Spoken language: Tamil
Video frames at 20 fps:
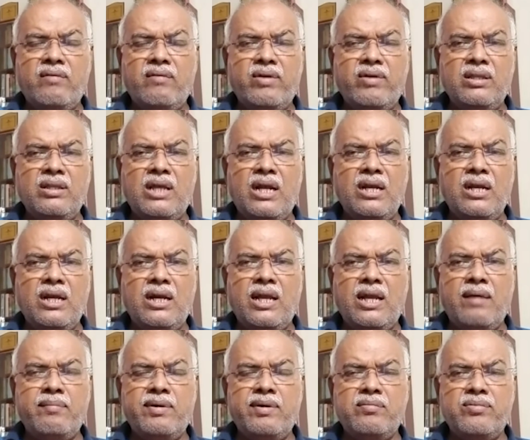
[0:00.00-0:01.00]
வெறும் தண்ணியை
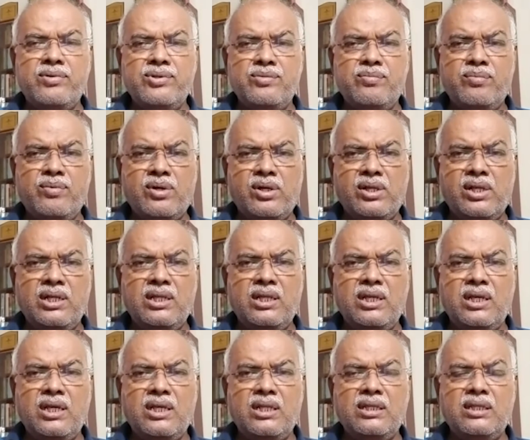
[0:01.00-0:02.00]
டேப்பில் பிடிச்சி போடுறதான்னு
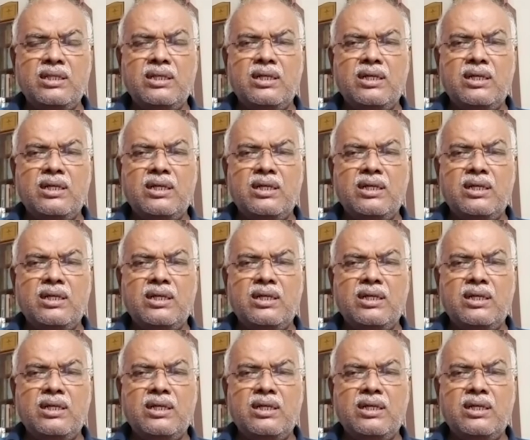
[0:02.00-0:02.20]
தெரியாது